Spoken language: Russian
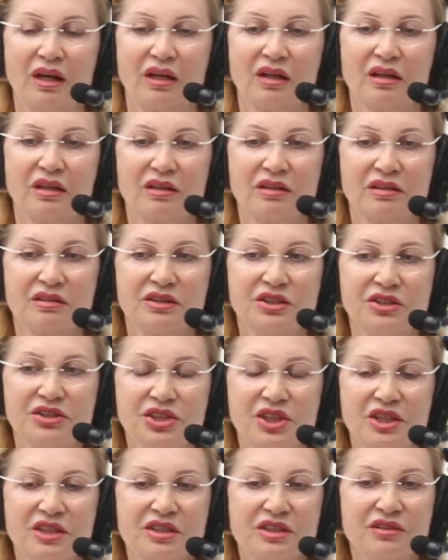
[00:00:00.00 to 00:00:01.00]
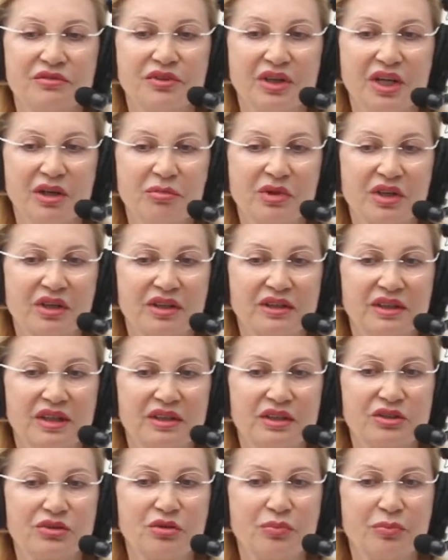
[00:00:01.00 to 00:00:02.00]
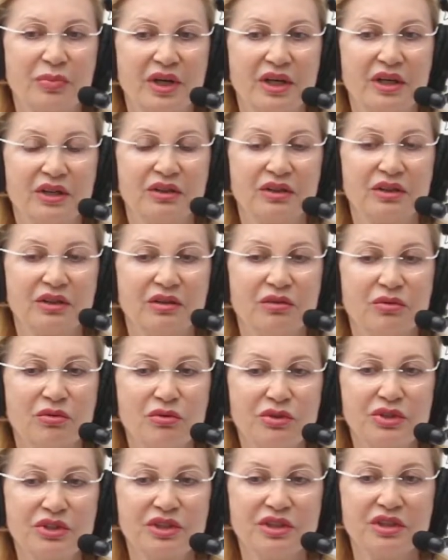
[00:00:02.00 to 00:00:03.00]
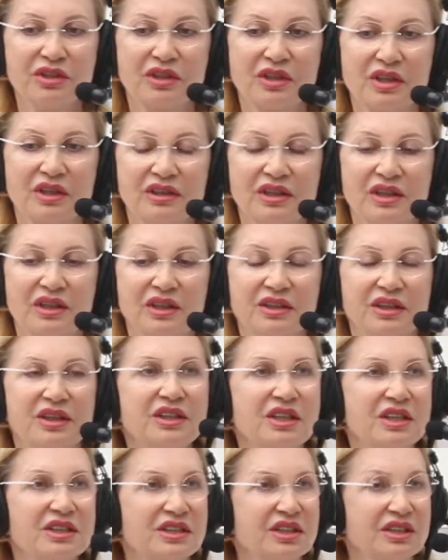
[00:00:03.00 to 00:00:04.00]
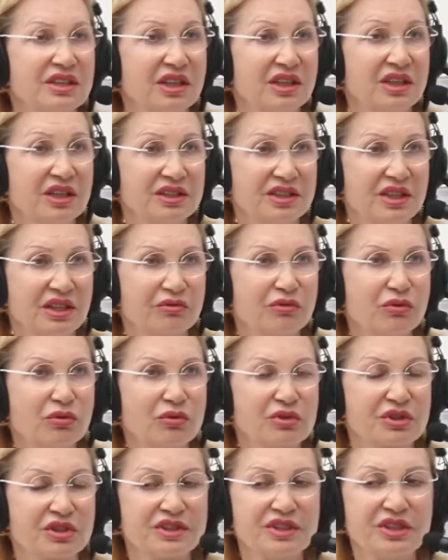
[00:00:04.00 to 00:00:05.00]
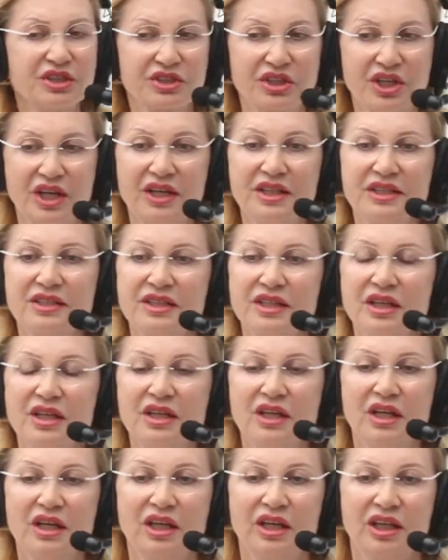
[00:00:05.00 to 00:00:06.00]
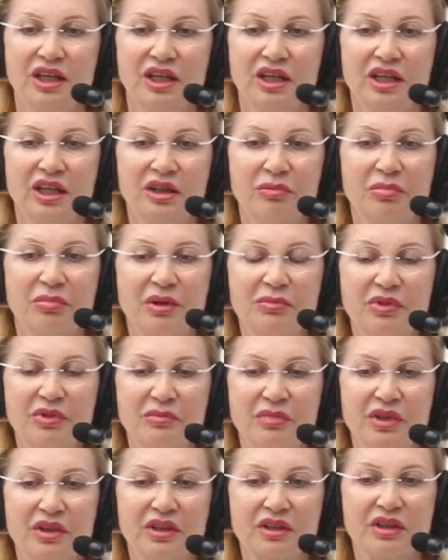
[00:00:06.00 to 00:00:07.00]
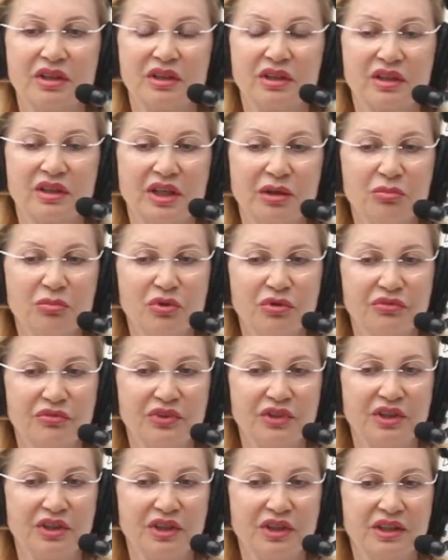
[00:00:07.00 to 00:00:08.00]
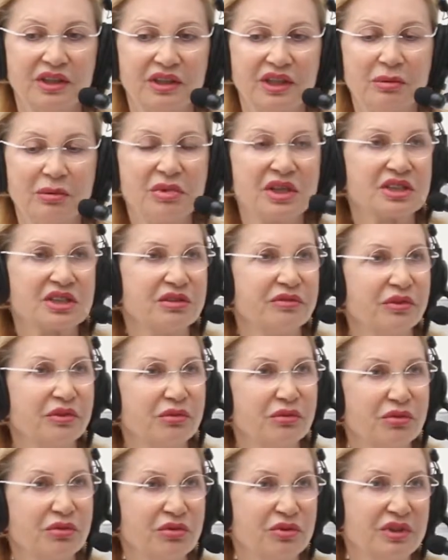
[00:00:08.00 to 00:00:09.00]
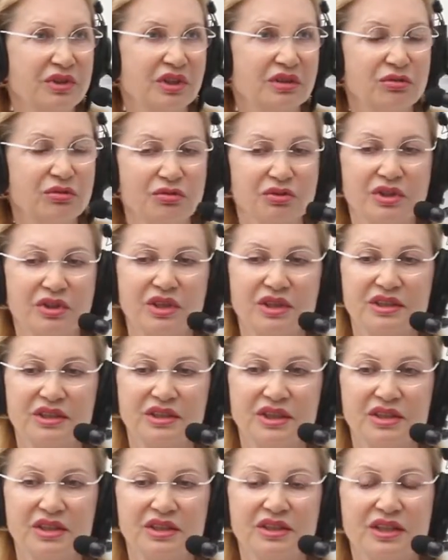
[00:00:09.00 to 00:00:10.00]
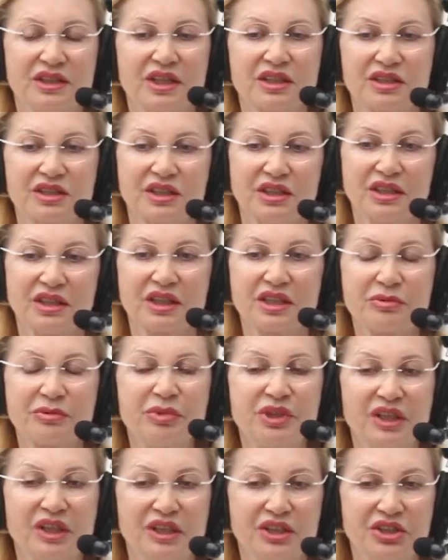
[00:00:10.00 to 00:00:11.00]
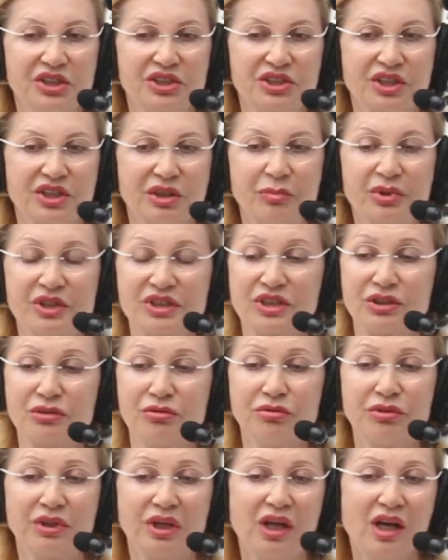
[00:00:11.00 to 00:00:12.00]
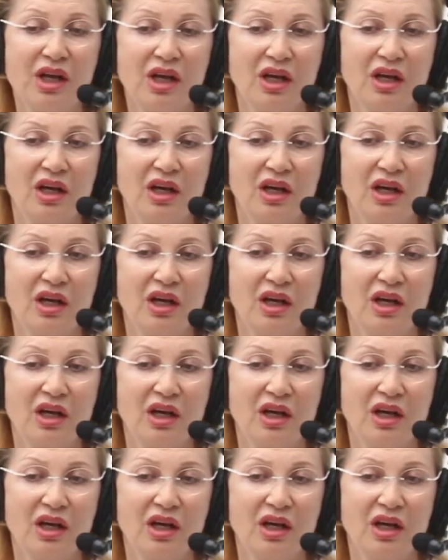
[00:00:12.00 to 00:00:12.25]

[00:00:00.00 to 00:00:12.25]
Э, сейчас время, когда наступает осень, когда гидрорезерв кожи снижается, и помимо кремов и домашнего ухода нужно делать также и косметологические процедуры,